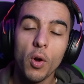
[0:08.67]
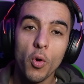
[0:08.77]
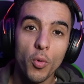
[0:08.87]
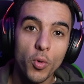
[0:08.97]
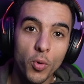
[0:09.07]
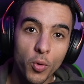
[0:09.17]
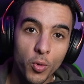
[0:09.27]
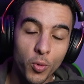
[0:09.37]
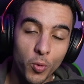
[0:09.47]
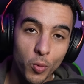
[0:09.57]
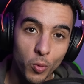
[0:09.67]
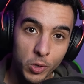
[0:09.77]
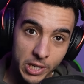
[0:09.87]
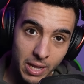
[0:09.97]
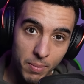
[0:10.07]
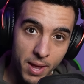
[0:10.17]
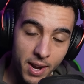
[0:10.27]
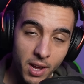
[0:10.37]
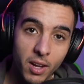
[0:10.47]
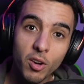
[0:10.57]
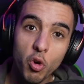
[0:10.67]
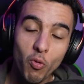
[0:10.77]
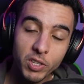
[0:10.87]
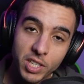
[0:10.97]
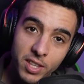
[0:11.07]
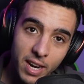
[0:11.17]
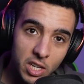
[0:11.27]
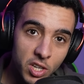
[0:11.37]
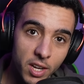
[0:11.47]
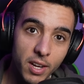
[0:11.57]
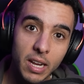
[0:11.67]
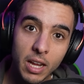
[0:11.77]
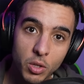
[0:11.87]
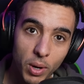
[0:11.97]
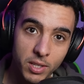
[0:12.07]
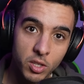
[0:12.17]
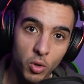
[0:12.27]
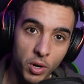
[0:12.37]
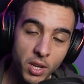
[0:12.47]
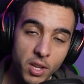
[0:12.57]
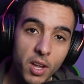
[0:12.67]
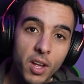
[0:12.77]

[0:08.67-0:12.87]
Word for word: ورجعت البارح وفاش كنت راجع لحت واحد ستوري